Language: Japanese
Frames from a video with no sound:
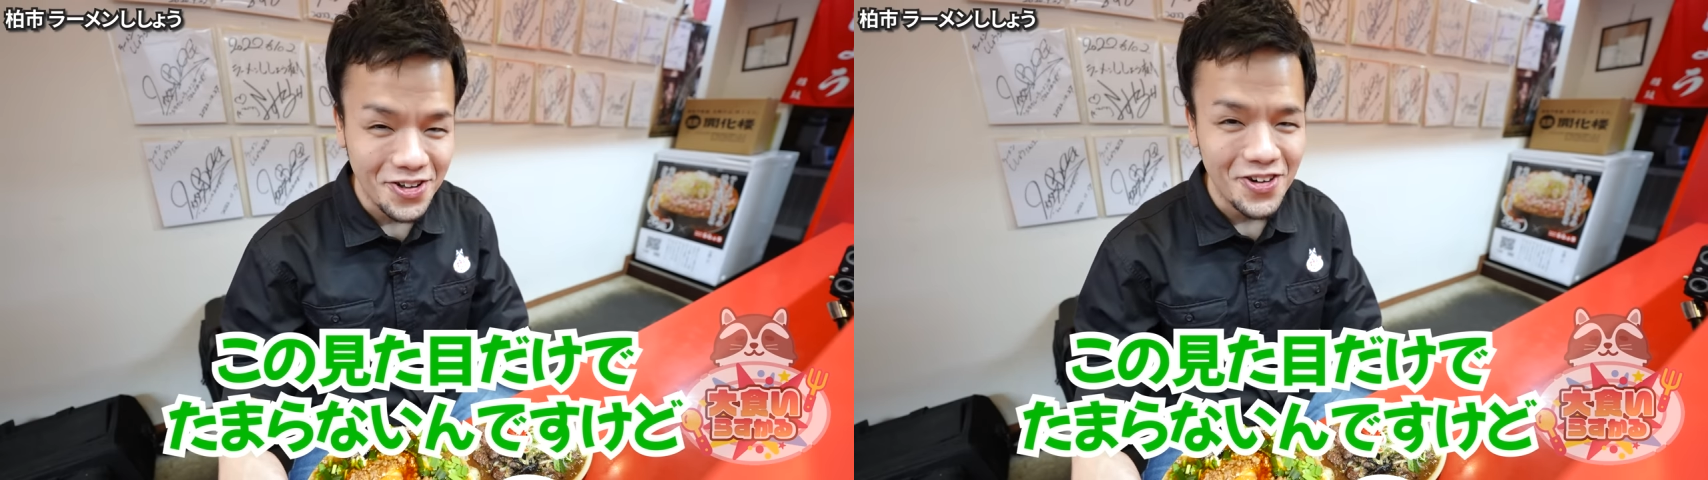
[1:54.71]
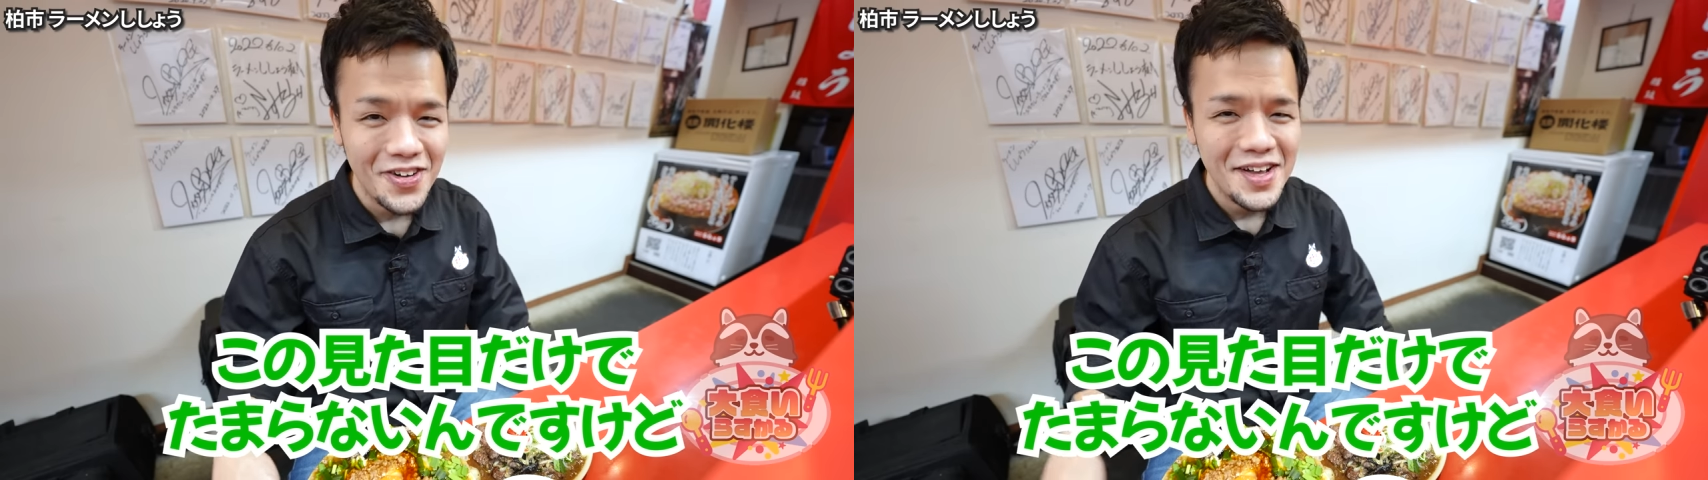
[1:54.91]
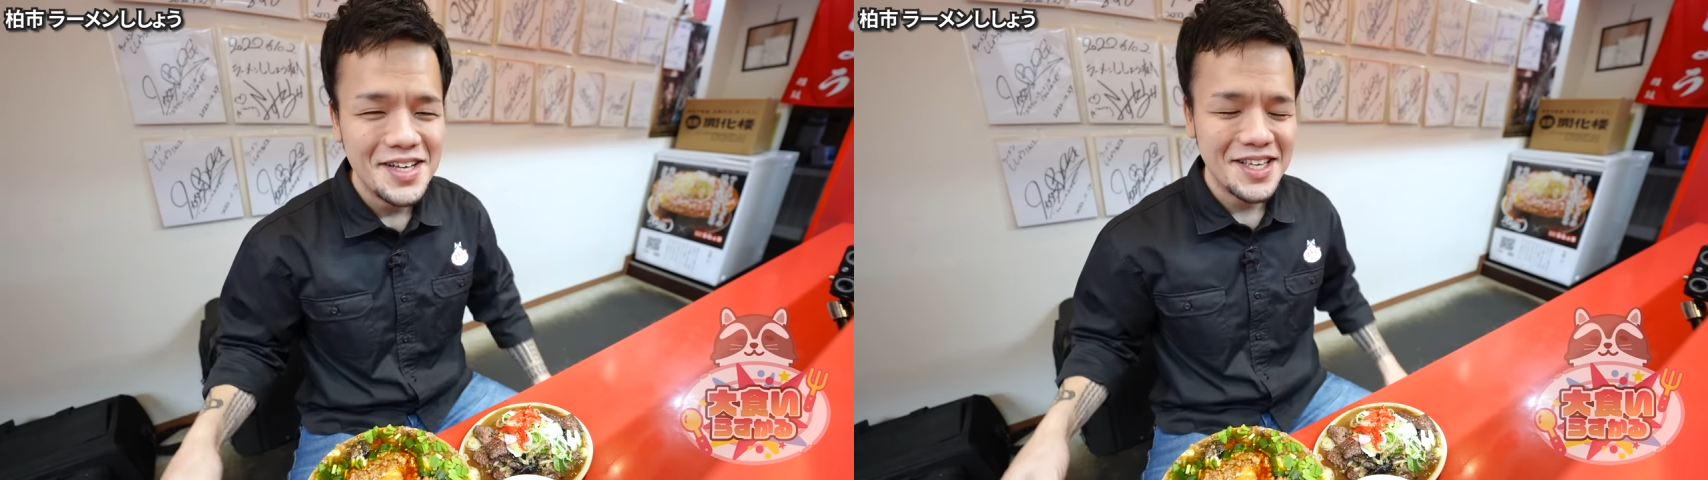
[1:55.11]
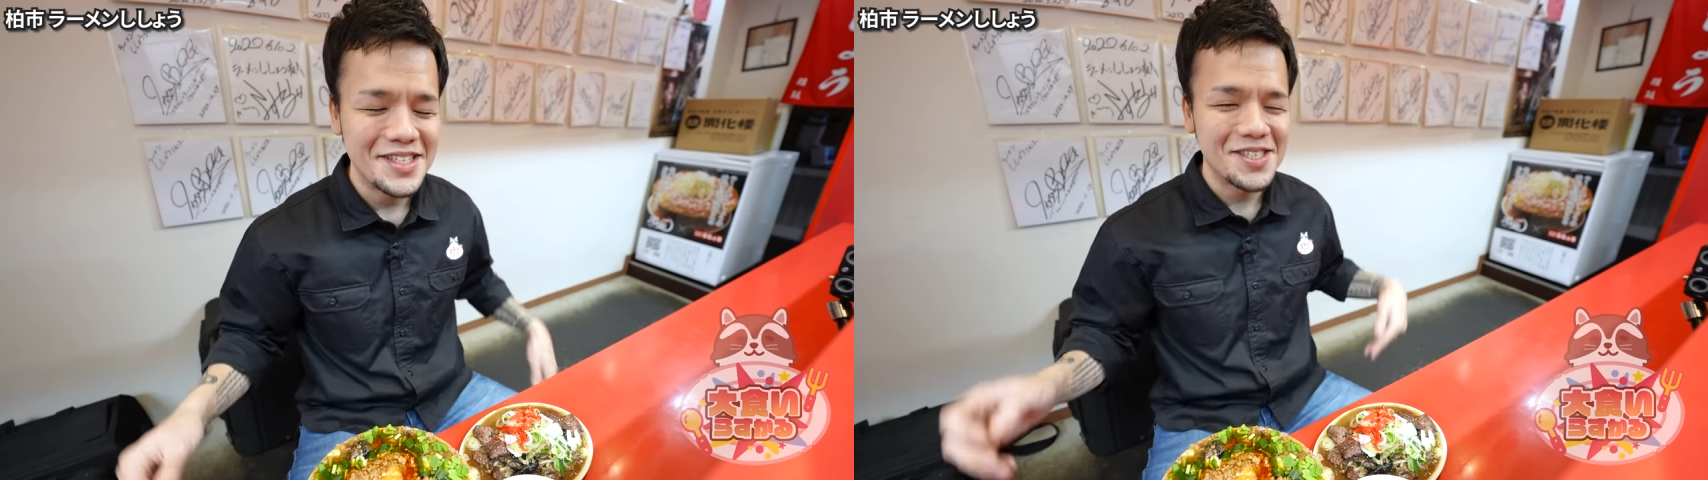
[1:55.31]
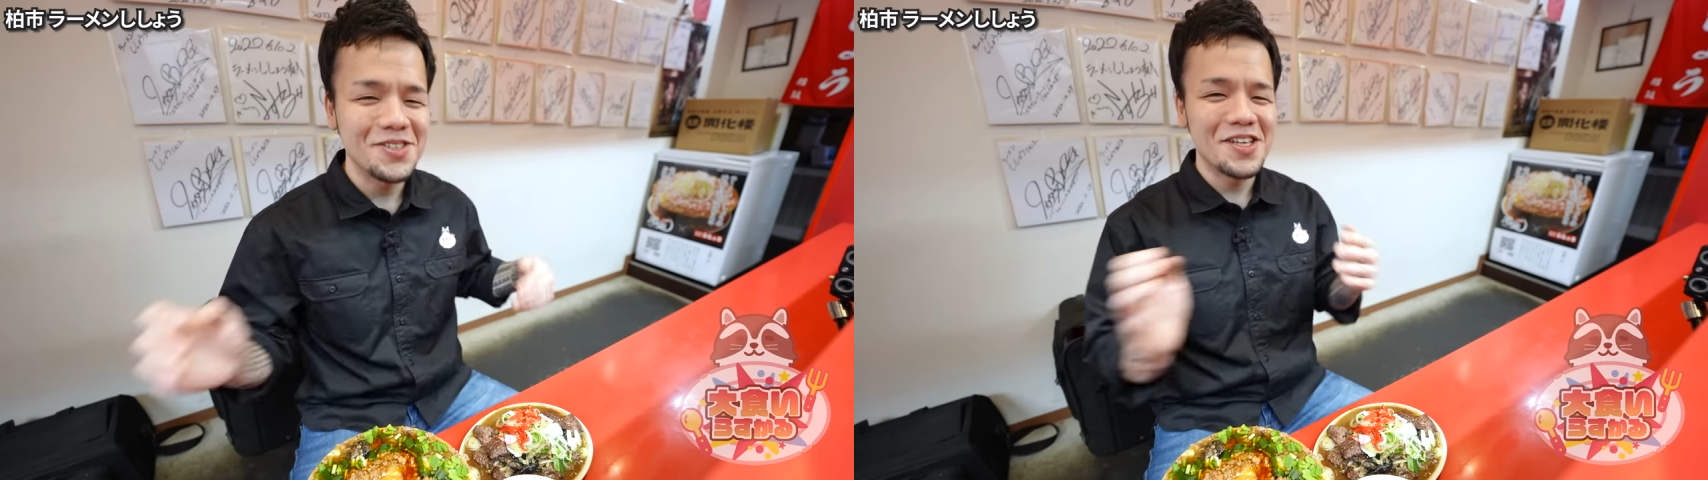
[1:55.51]
ど、早
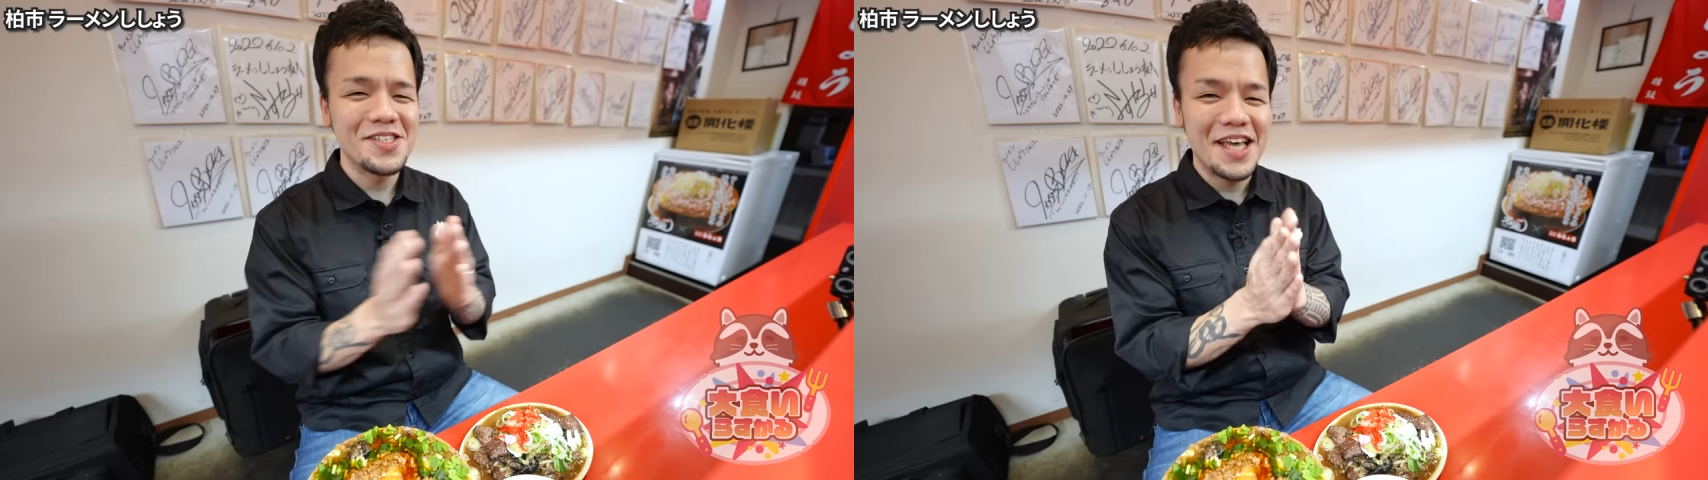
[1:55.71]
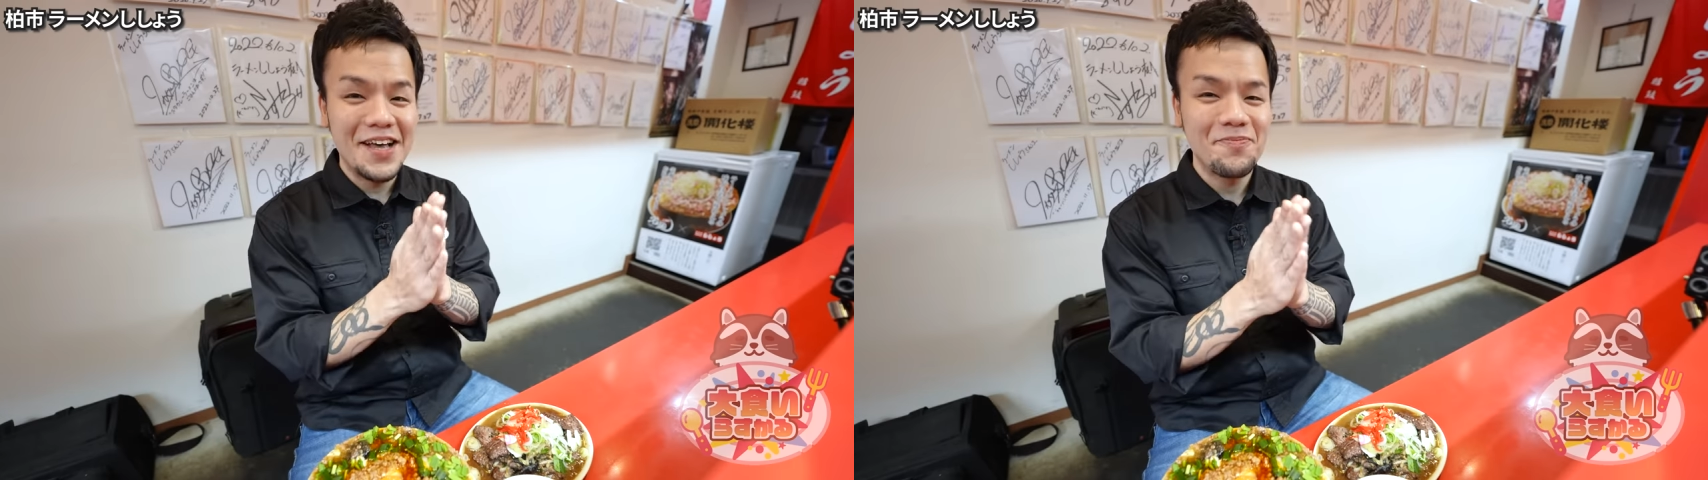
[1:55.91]
速ですね、